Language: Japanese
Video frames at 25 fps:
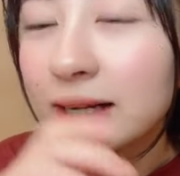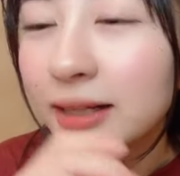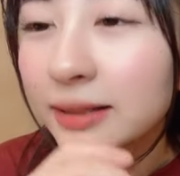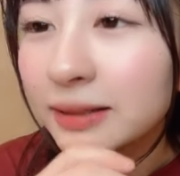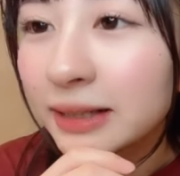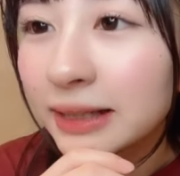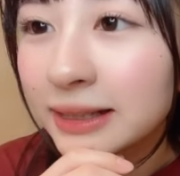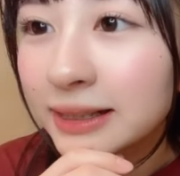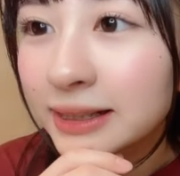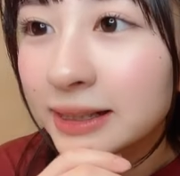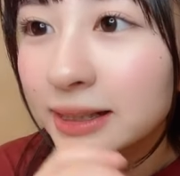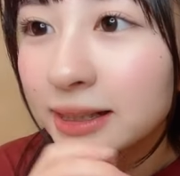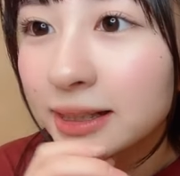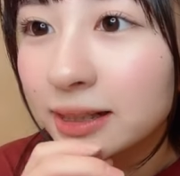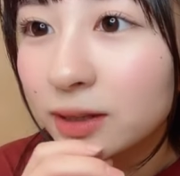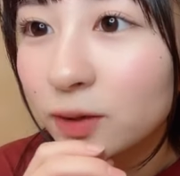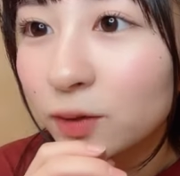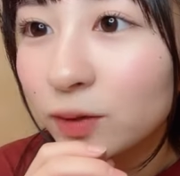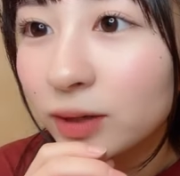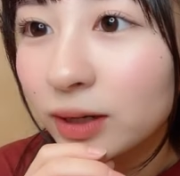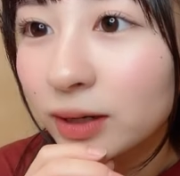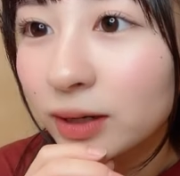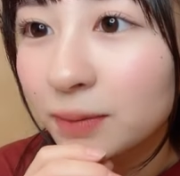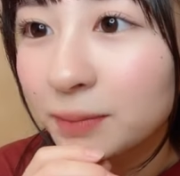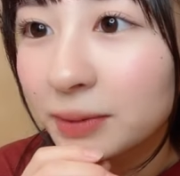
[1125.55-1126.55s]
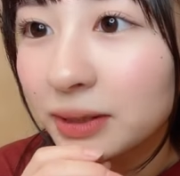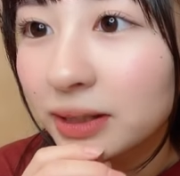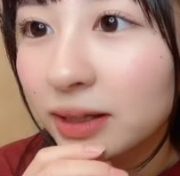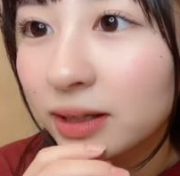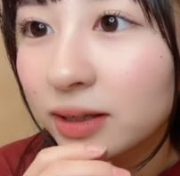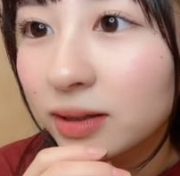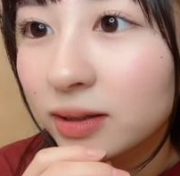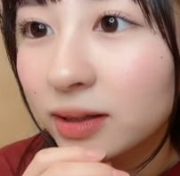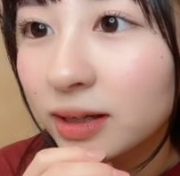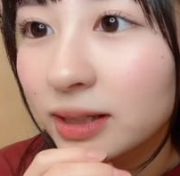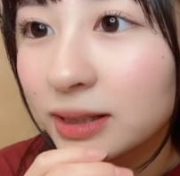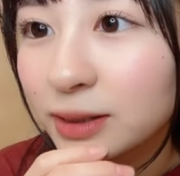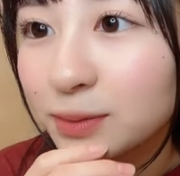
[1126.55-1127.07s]
夏希とかみたいな
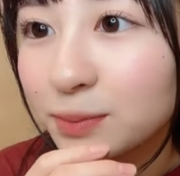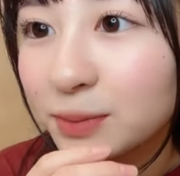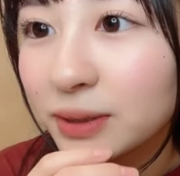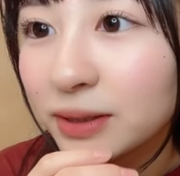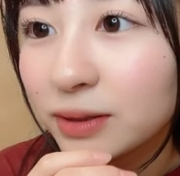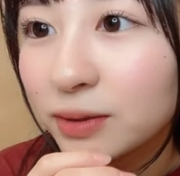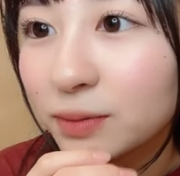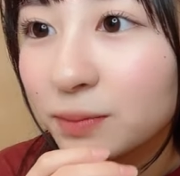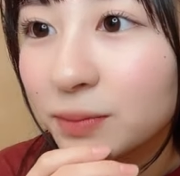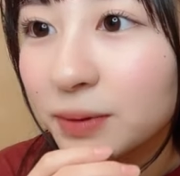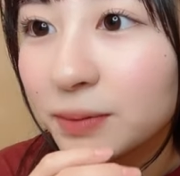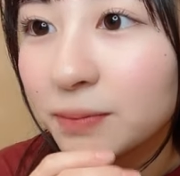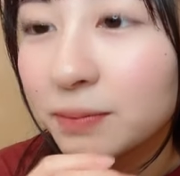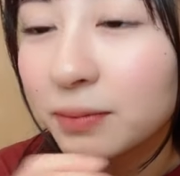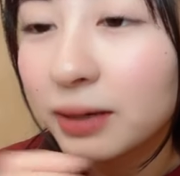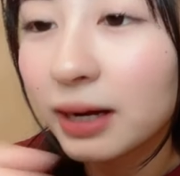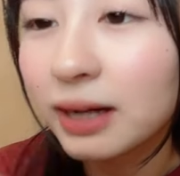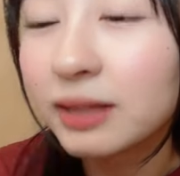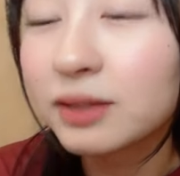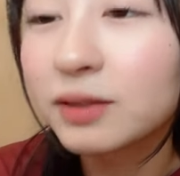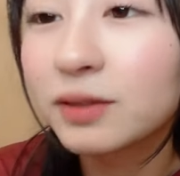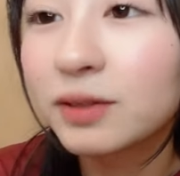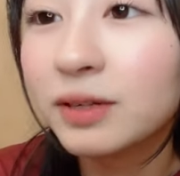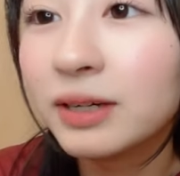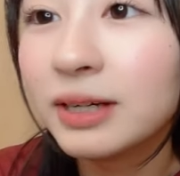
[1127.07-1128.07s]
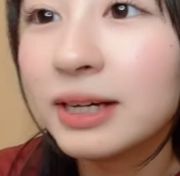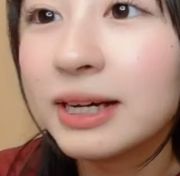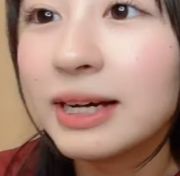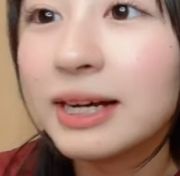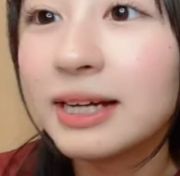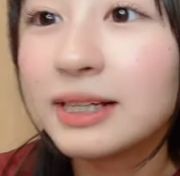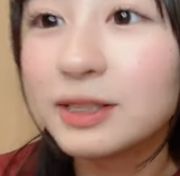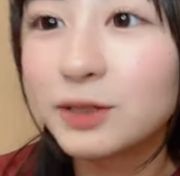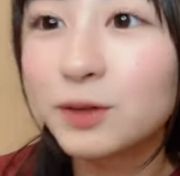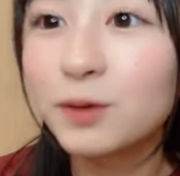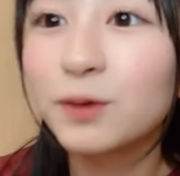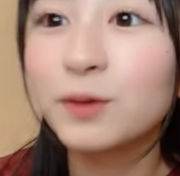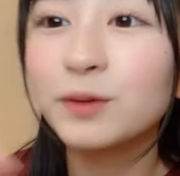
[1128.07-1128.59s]
クラスメイトメンあの
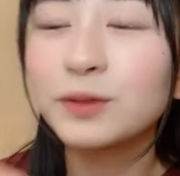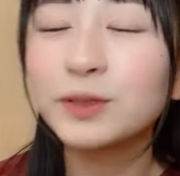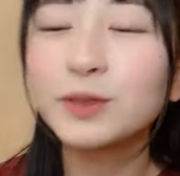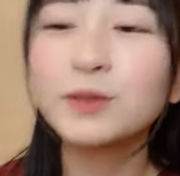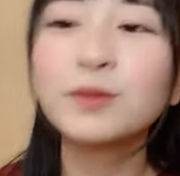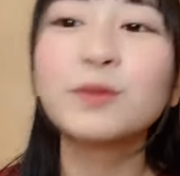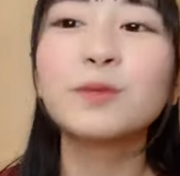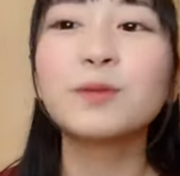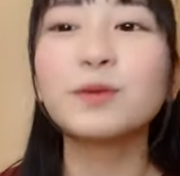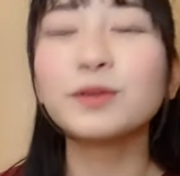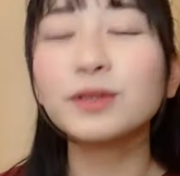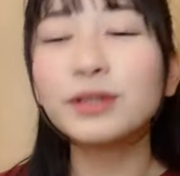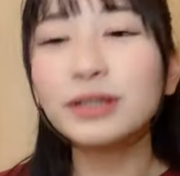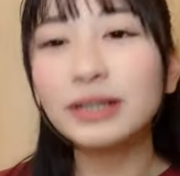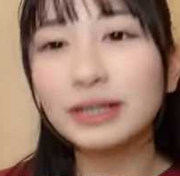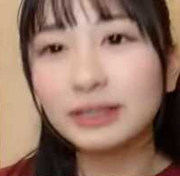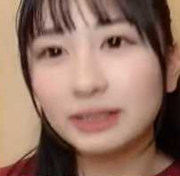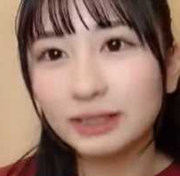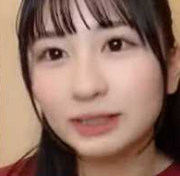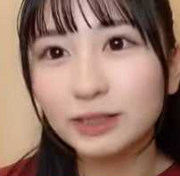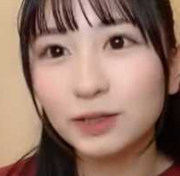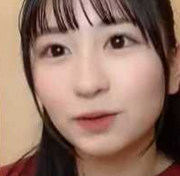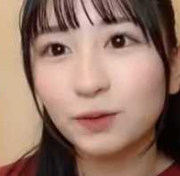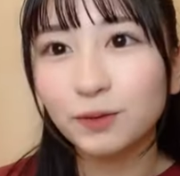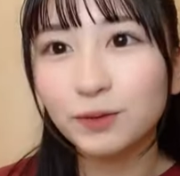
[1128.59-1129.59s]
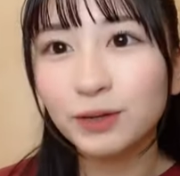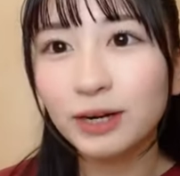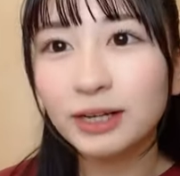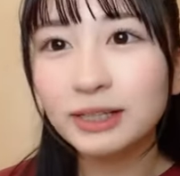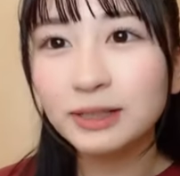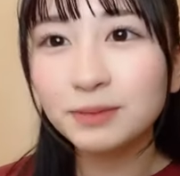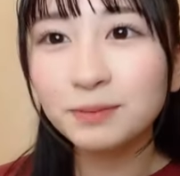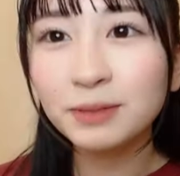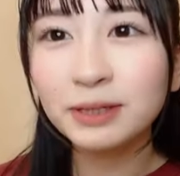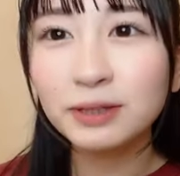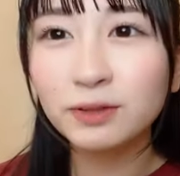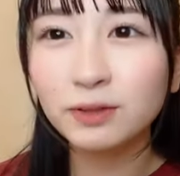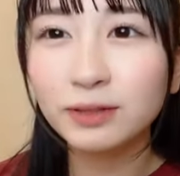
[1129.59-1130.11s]
そうそのことなんですよ
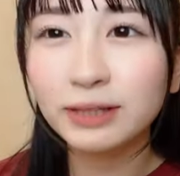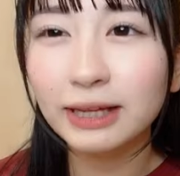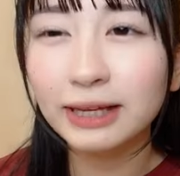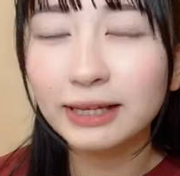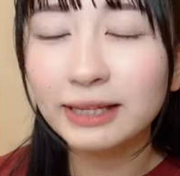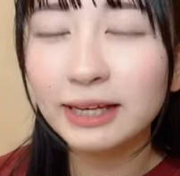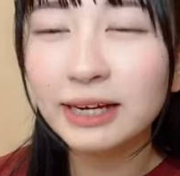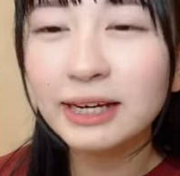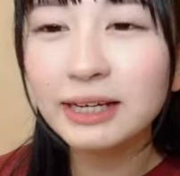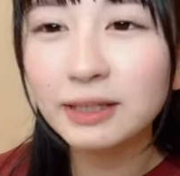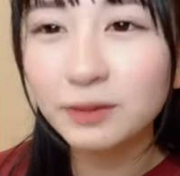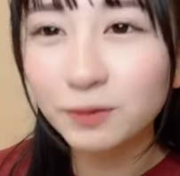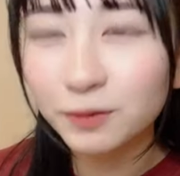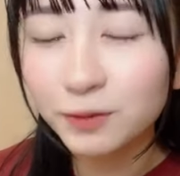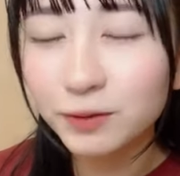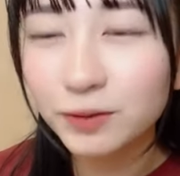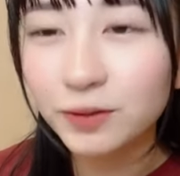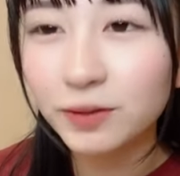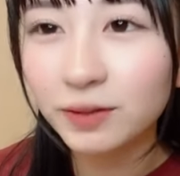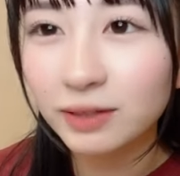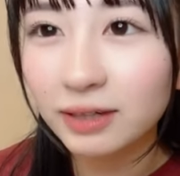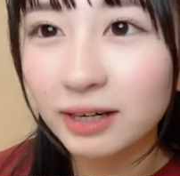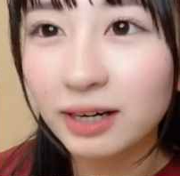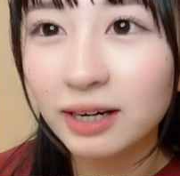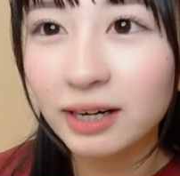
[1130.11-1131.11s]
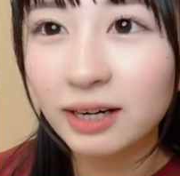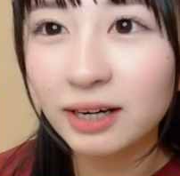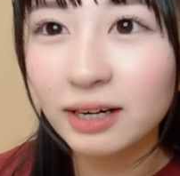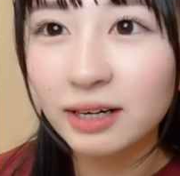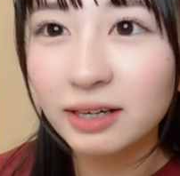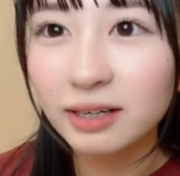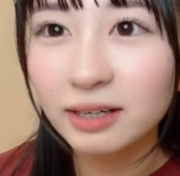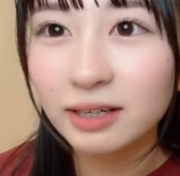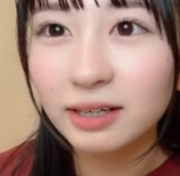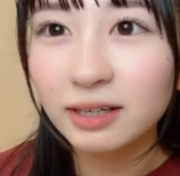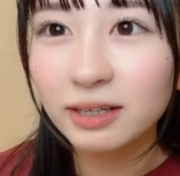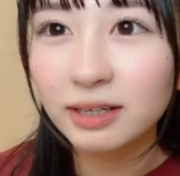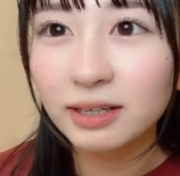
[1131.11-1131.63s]
クラスメイトでいないのとか
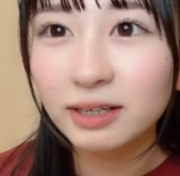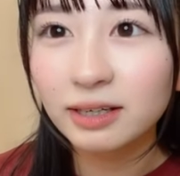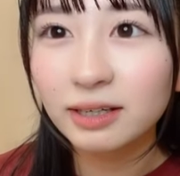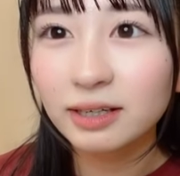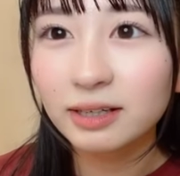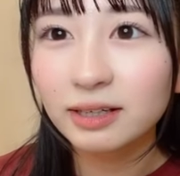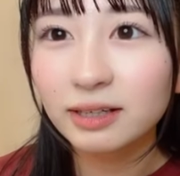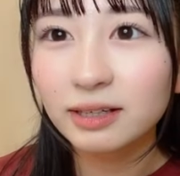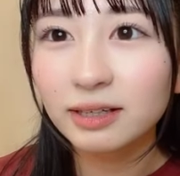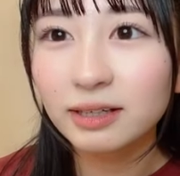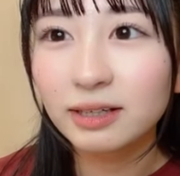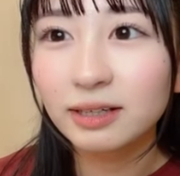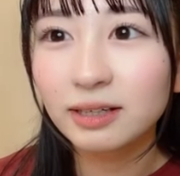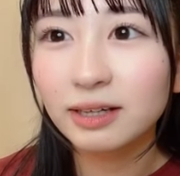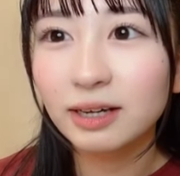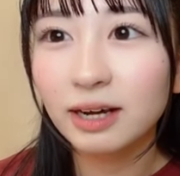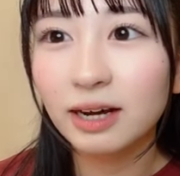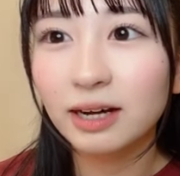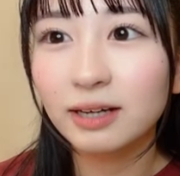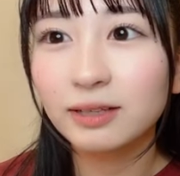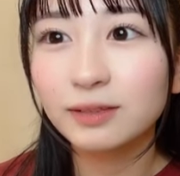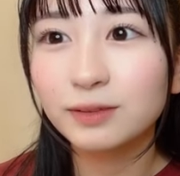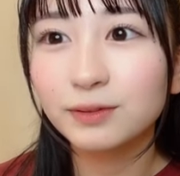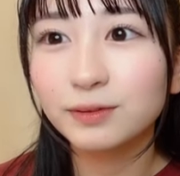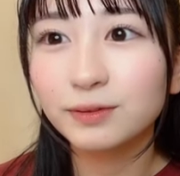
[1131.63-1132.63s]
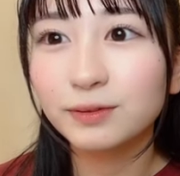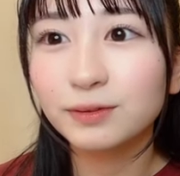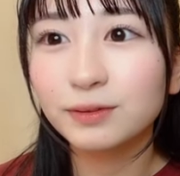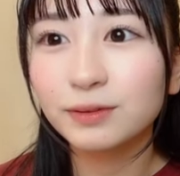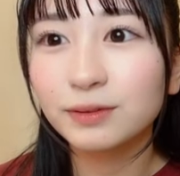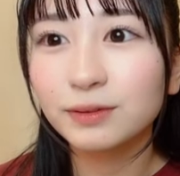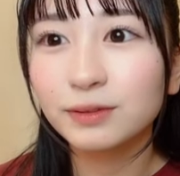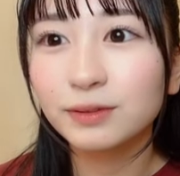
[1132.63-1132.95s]
あの